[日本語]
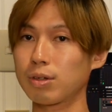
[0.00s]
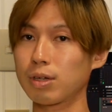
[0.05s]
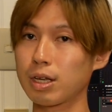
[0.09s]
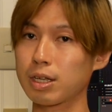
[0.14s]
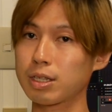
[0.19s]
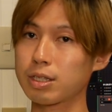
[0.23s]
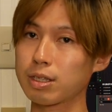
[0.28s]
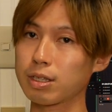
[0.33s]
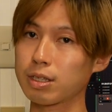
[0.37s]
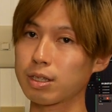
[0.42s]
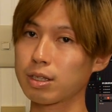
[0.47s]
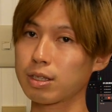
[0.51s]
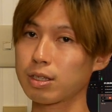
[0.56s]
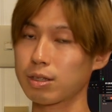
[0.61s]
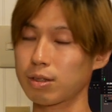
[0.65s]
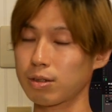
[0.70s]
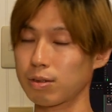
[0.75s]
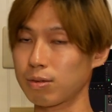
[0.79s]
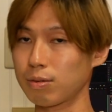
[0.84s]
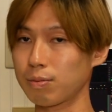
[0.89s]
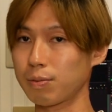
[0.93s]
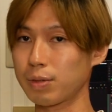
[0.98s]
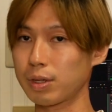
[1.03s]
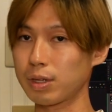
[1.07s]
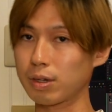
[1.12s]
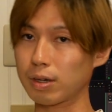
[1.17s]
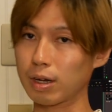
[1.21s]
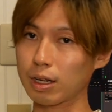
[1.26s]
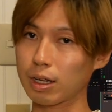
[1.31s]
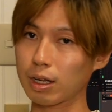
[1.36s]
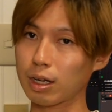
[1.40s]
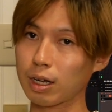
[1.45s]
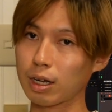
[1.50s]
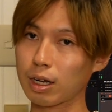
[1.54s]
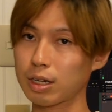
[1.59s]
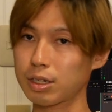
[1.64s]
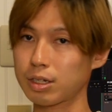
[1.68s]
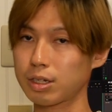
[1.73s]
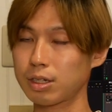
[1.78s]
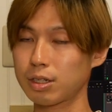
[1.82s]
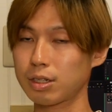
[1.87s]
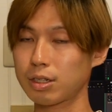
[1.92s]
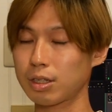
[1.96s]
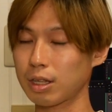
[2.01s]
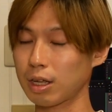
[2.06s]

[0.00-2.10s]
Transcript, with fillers: えつその見るからかし、